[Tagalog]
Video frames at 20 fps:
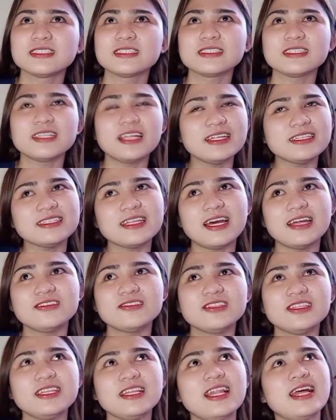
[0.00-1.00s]
Nasa ano
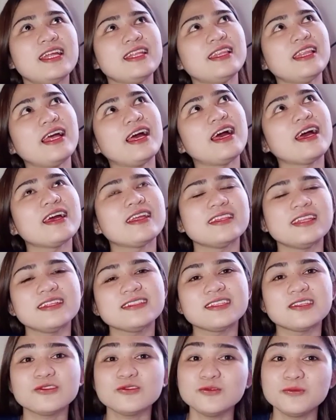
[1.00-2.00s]
din ata,
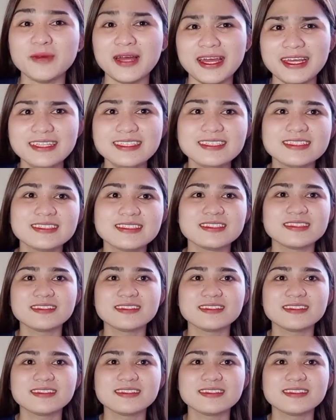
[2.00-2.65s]
Nasa 2 months.